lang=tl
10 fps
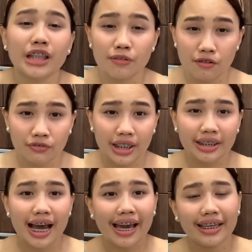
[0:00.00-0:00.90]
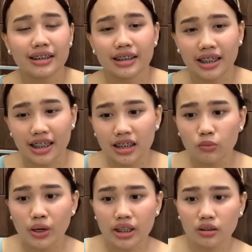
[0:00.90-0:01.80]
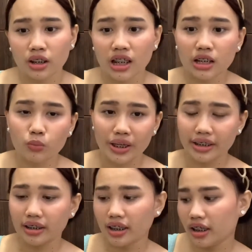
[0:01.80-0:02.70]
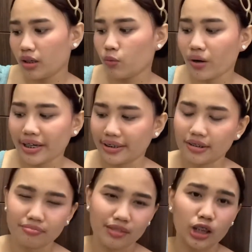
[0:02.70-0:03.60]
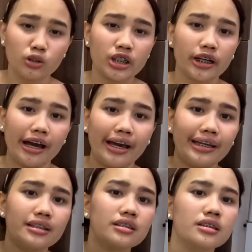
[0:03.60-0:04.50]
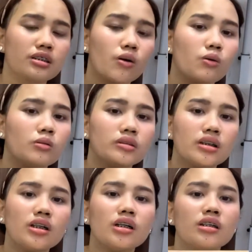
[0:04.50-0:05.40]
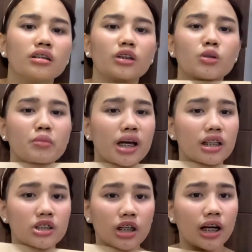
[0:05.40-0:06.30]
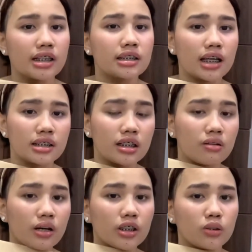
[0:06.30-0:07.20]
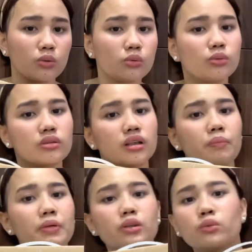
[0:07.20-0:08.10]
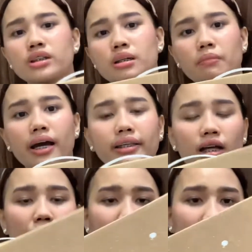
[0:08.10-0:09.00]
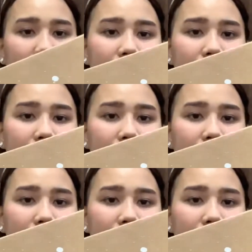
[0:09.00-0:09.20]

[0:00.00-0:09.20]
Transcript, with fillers: D15i3 2021. Ito siya guys. So, nadumihan na siya guys kasi gawa nung nagpipura sa bahay namin.